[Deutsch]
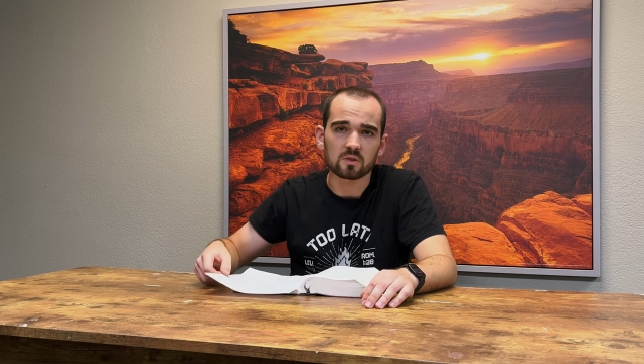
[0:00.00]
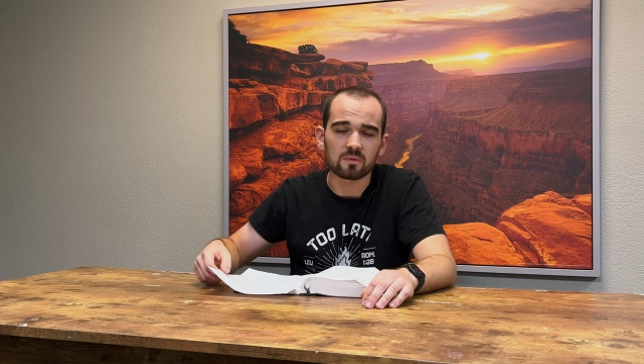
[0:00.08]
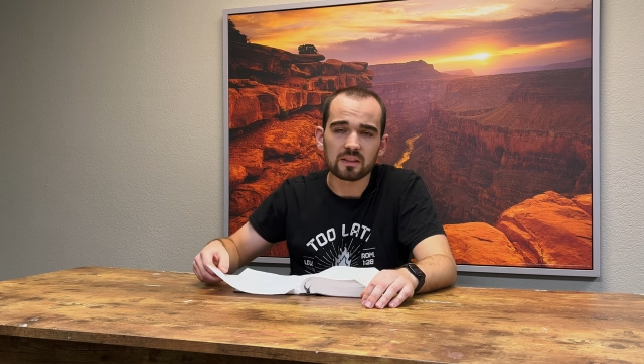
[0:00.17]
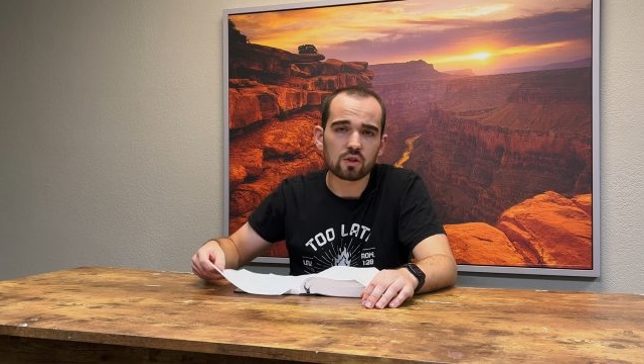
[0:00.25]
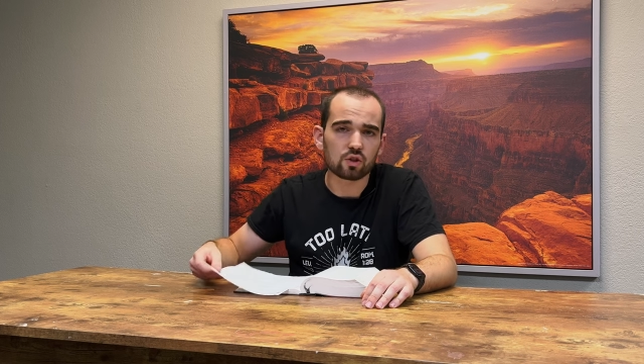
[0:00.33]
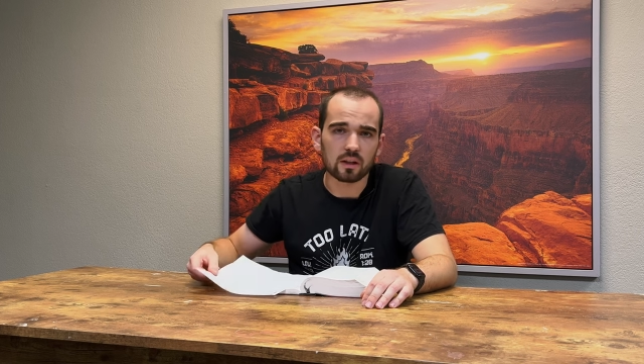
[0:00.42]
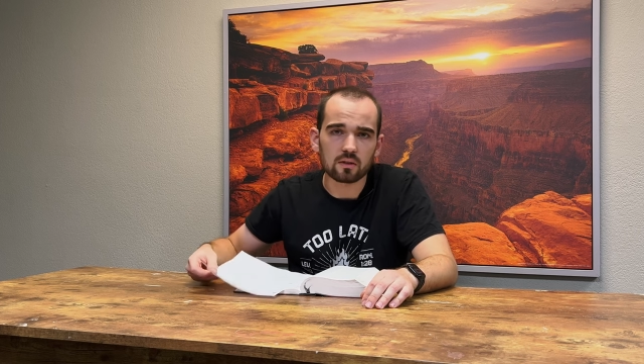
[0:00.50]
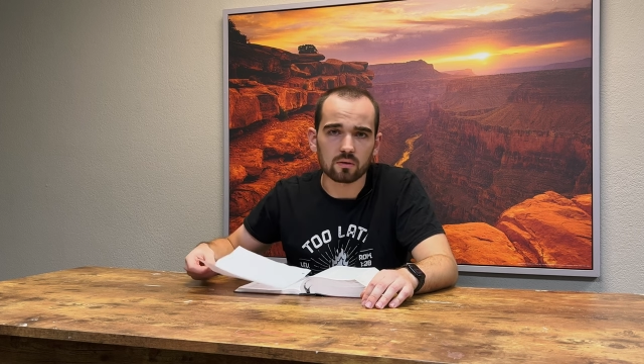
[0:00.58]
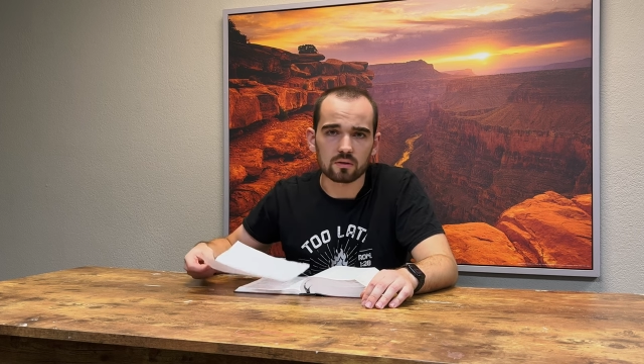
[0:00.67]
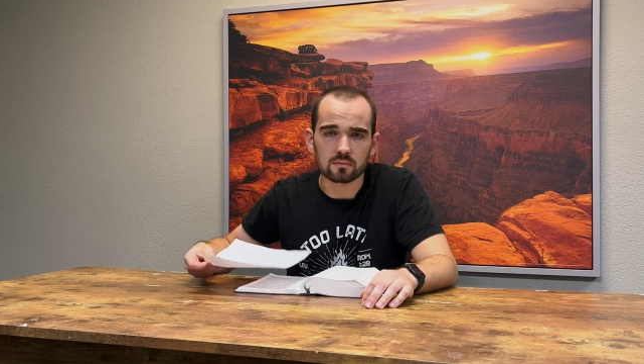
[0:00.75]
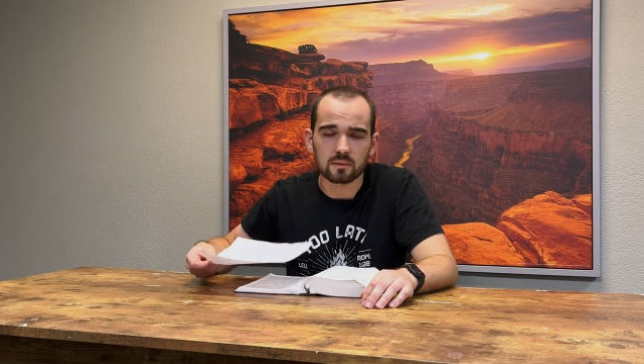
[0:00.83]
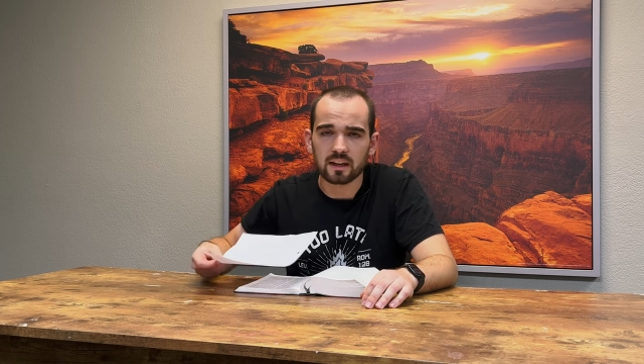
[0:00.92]
wie die
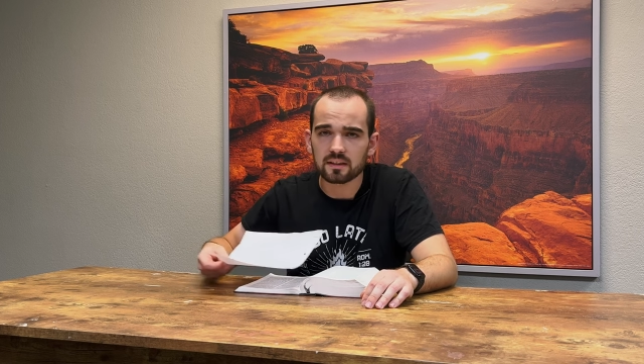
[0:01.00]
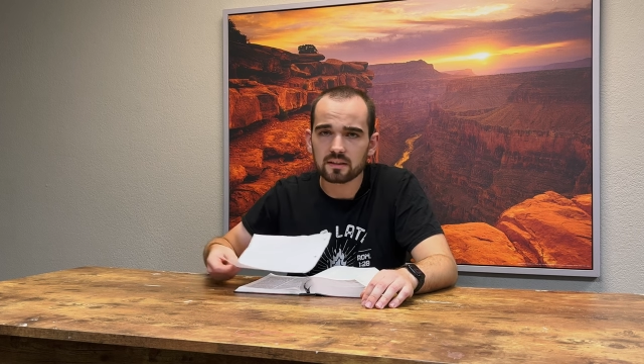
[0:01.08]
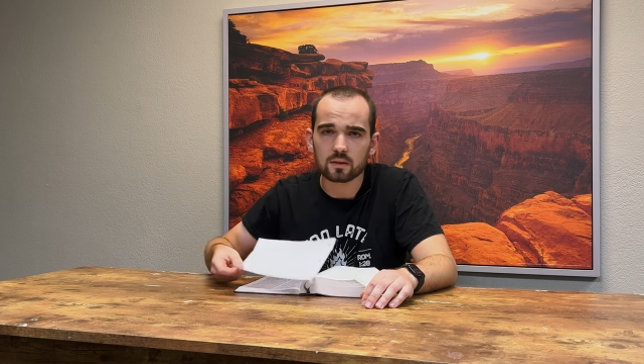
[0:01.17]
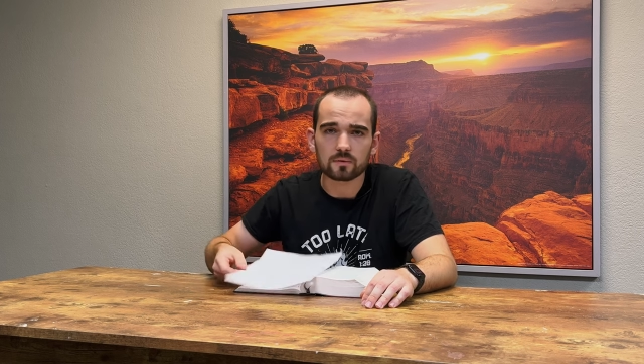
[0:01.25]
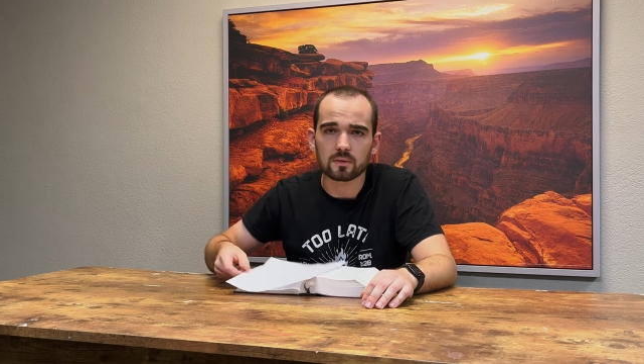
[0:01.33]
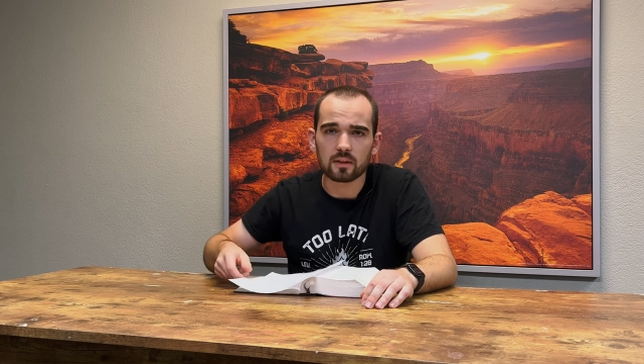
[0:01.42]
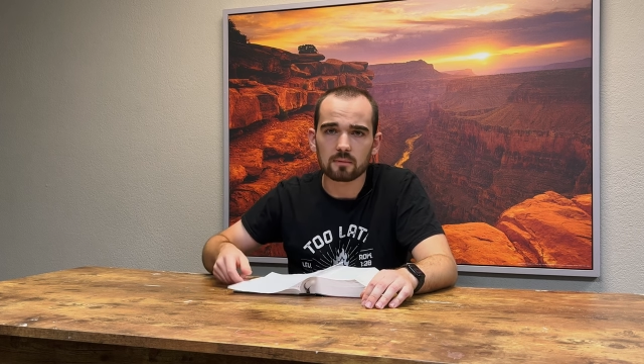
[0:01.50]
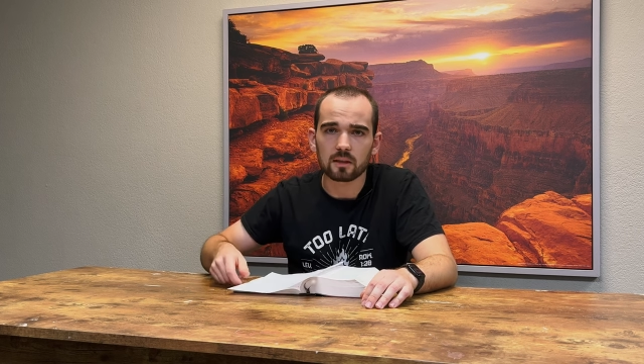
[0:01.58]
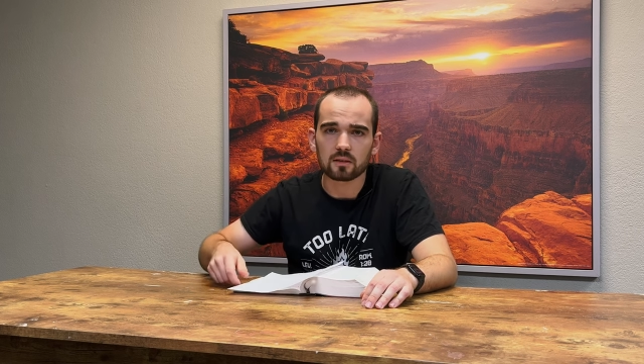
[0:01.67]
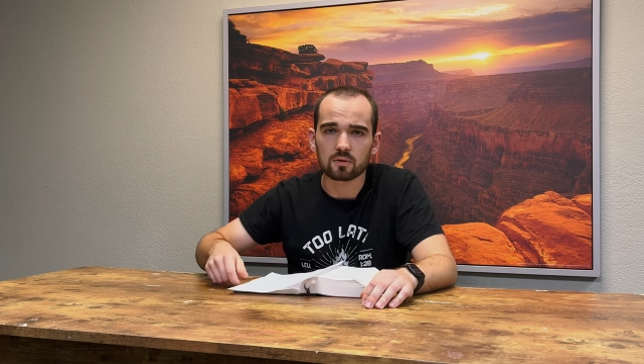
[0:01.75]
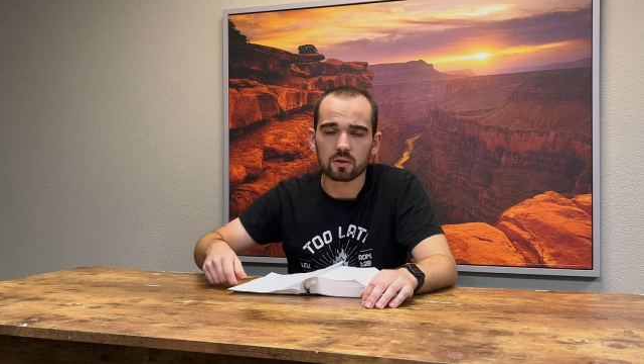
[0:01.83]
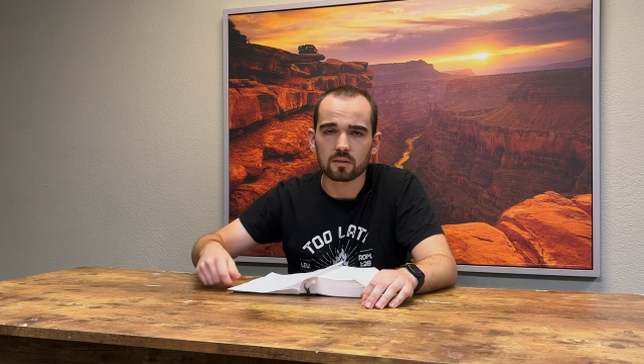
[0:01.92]
Sterndeuter. Er hätte sich auf den Weg
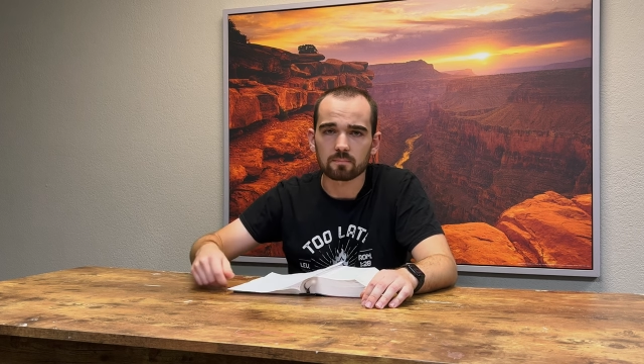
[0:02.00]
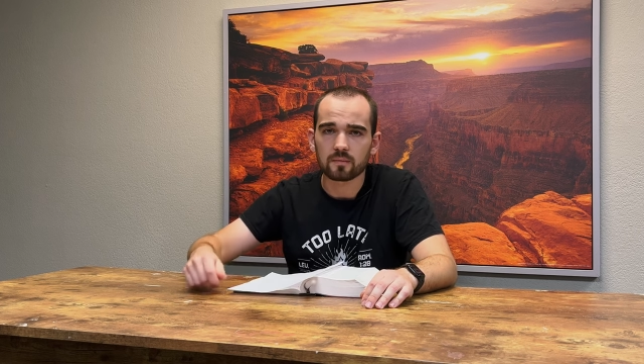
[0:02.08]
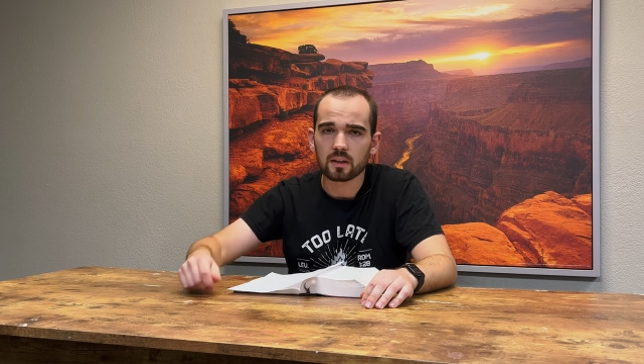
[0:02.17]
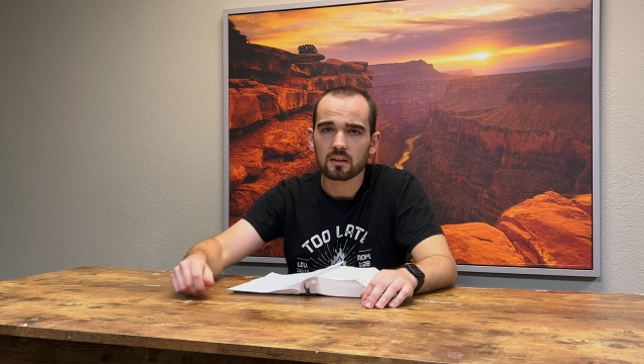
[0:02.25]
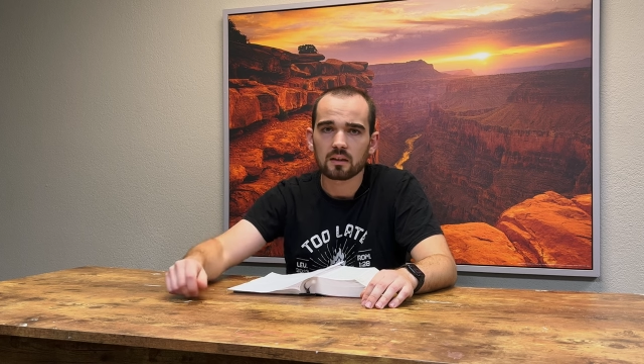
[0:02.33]
machen können.